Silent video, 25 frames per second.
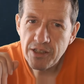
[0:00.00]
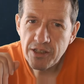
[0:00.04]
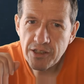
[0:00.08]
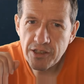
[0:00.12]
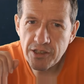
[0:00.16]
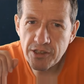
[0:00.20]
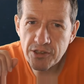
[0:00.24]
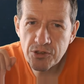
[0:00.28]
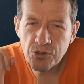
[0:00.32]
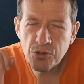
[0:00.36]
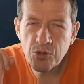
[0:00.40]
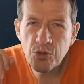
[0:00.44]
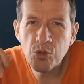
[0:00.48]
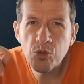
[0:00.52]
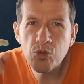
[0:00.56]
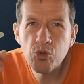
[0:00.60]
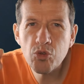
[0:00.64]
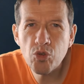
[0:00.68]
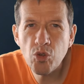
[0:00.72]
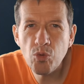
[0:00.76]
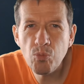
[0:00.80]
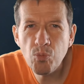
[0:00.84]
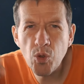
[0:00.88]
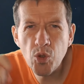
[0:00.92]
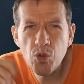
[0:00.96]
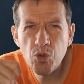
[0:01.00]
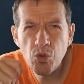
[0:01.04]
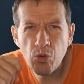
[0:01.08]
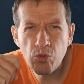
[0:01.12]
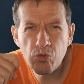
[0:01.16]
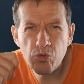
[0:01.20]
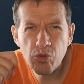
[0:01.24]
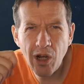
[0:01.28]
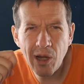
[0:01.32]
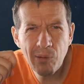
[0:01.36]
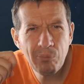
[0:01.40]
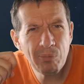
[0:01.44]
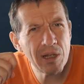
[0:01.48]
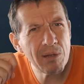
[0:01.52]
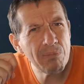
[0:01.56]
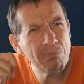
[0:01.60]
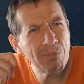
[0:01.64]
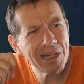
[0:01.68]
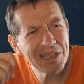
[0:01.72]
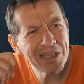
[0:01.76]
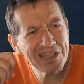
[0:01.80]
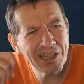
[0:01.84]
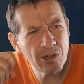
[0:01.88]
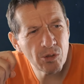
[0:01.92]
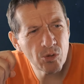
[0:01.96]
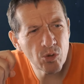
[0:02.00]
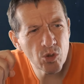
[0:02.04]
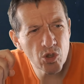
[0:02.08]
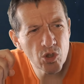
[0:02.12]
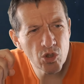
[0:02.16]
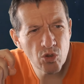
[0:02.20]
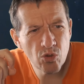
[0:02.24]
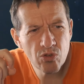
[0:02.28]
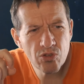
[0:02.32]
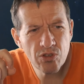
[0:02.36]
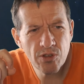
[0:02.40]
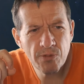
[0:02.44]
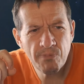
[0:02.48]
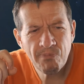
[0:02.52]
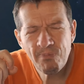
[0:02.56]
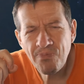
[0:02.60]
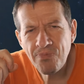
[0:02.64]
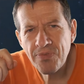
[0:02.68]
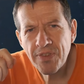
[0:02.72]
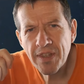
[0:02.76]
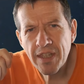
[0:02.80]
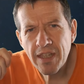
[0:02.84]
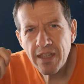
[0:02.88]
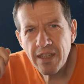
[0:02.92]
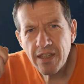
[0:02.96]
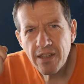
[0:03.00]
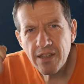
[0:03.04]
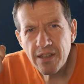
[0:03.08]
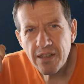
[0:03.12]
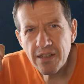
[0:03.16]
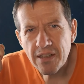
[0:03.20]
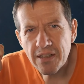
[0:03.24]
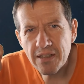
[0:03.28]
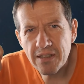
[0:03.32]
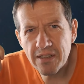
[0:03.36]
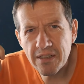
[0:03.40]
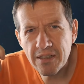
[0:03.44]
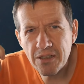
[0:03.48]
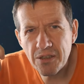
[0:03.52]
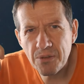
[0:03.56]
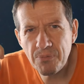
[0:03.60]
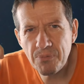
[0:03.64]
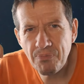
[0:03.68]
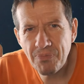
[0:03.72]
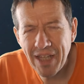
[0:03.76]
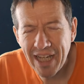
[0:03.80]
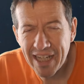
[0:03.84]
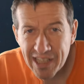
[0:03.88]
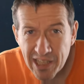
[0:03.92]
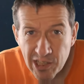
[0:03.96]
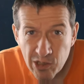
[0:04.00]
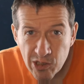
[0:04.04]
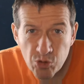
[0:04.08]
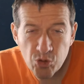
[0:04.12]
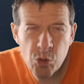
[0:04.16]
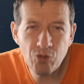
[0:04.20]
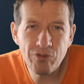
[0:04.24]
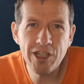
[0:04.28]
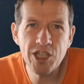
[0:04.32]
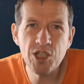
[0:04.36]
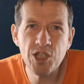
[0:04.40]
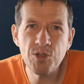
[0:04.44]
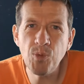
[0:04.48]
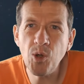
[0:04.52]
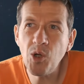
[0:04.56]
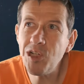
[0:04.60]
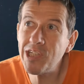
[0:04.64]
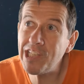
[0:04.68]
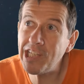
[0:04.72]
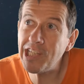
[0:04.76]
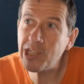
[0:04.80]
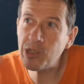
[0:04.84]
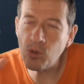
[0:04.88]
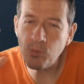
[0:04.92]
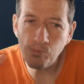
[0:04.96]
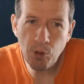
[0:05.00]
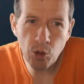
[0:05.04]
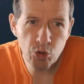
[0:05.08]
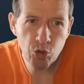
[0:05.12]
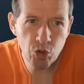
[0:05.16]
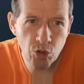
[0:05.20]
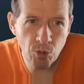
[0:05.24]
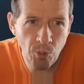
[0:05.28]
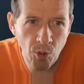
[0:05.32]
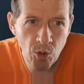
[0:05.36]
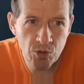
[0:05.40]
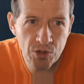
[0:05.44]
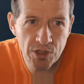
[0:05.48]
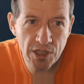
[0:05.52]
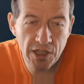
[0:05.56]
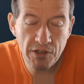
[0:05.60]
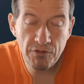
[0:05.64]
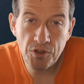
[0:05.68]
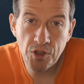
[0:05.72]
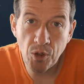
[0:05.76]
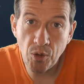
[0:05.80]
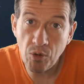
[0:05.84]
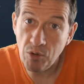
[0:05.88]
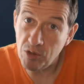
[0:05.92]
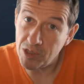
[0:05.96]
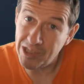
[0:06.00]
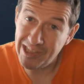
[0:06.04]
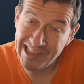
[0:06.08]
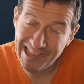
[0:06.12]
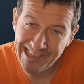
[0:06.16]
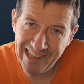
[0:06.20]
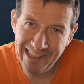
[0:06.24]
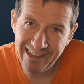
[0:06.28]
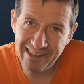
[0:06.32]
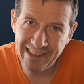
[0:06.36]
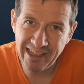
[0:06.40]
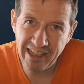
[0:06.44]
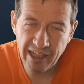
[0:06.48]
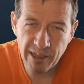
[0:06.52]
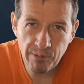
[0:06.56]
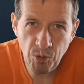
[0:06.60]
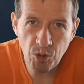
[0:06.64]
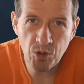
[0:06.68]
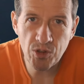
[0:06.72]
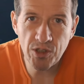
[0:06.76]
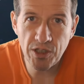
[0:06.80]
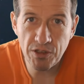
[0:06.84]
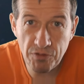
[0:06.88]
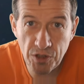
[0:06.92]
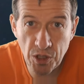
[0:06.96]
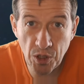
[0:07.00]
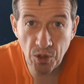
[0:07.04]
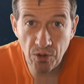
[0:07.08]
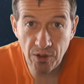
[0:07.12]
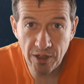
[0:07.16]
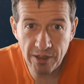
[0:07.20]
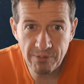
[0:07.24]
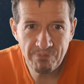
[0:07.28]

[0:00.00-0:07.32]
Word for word: est-ce que ce mot ne vous rappelle pas quelque chose euh, Un ensauvagement et des comportements déviants, sacrément déviants. Hein.